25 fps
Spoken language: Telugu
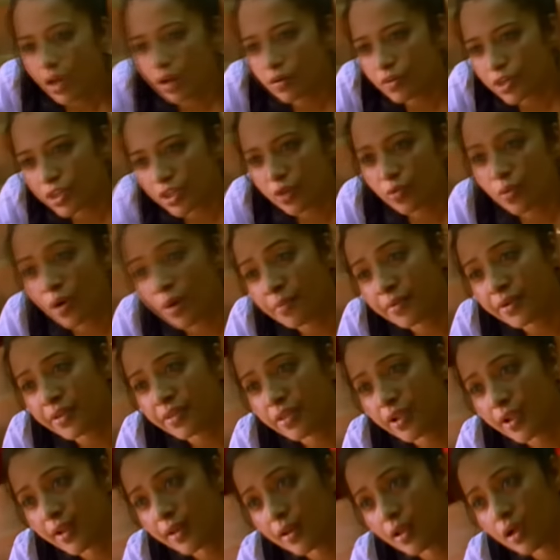ఇంకొకళ్ళు
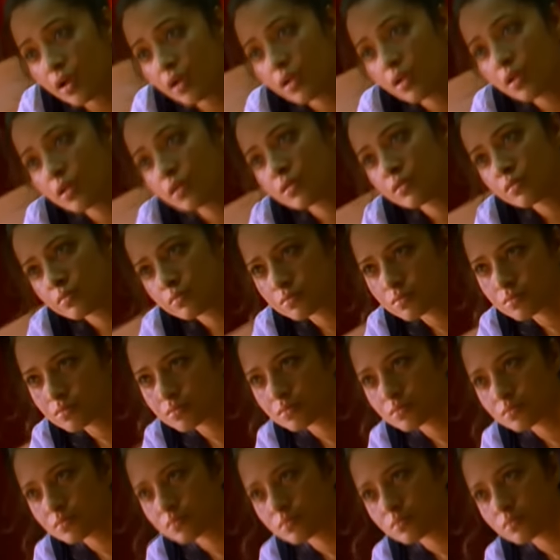వామిట్ అయితే
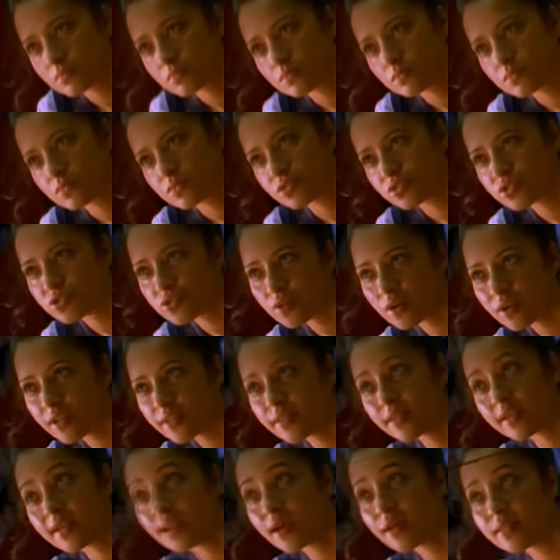
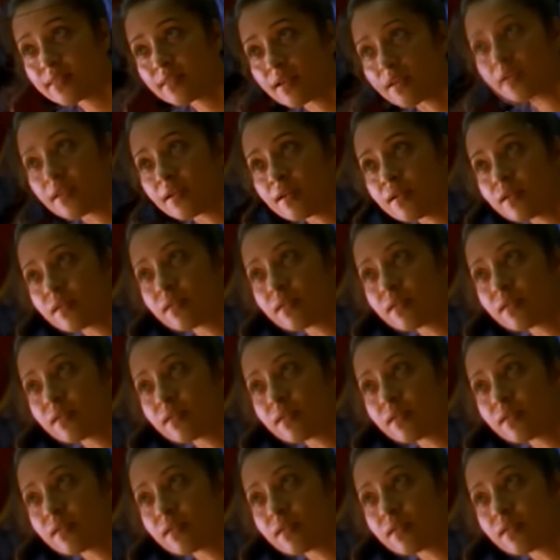చెప్పింది నేనేగా